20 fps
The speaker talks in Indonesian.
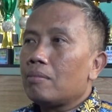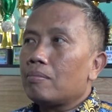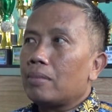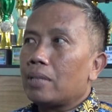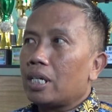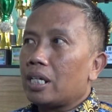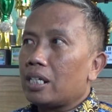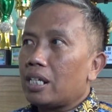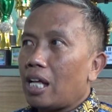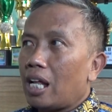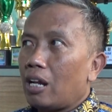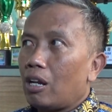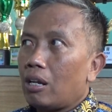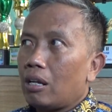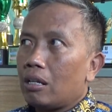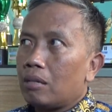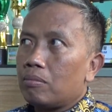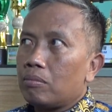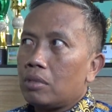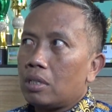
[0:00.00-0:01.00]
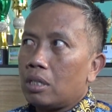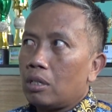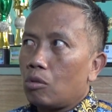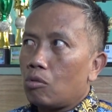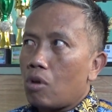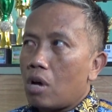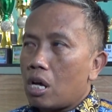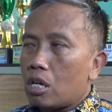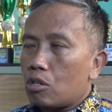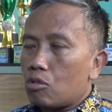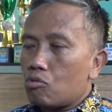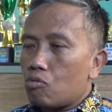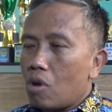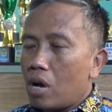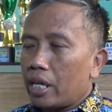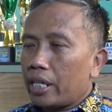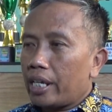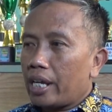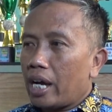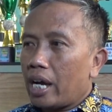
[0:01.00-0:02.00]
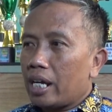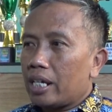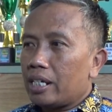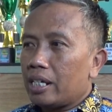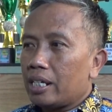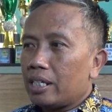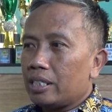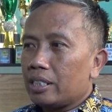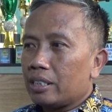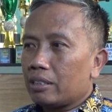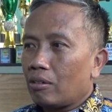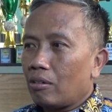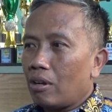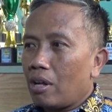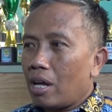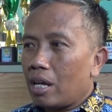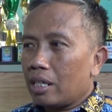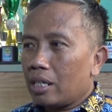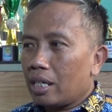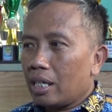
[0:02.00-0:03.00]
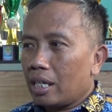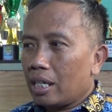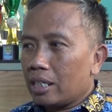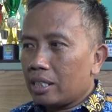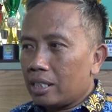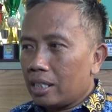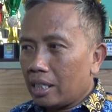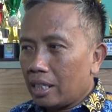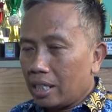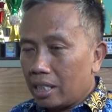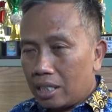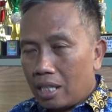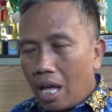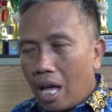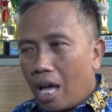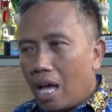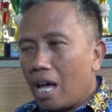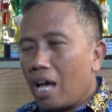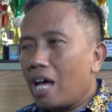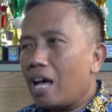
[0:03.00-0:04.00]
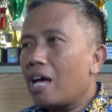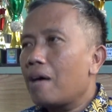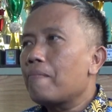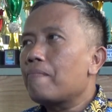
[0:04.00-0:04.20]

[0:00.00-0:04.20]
mengenal ruang-ruang yang ada di sekolah SD kita,